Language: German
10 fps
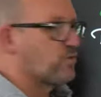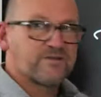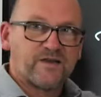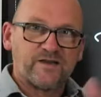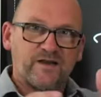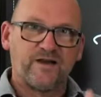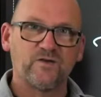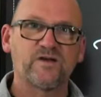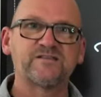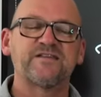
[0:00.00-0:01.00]
du hast keine
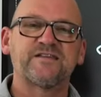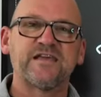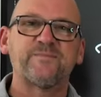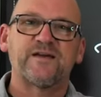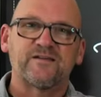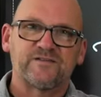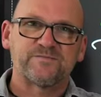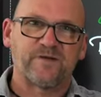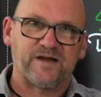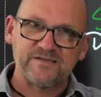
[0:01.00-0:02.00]
Ahnung. Also ich gebe etwas
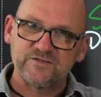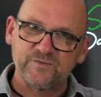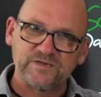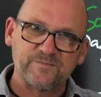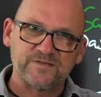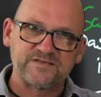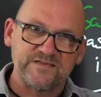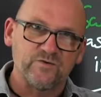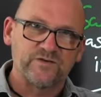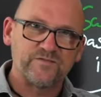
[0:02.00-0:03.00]
preis über die
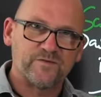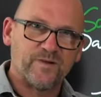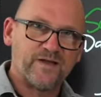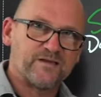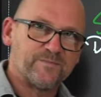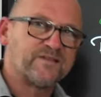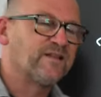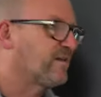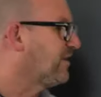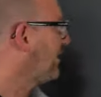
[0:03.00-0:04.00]
Beziehung, die wir beide
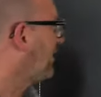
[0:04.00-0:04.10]
miteinander